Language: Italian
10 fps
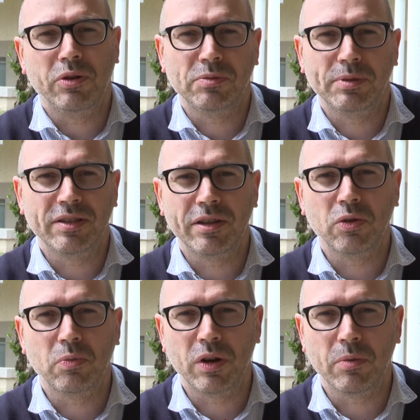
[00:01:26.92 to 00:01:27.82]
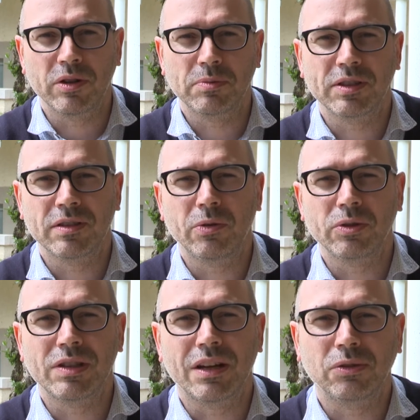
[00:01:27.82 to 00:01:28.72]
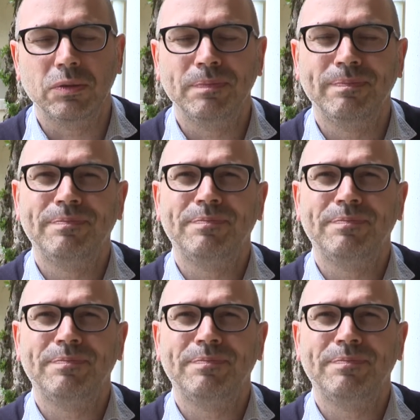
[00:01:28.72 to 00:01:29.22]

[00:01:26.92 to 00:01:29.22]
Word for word: buoni spesa dei comuni e buoni spesa dello Stato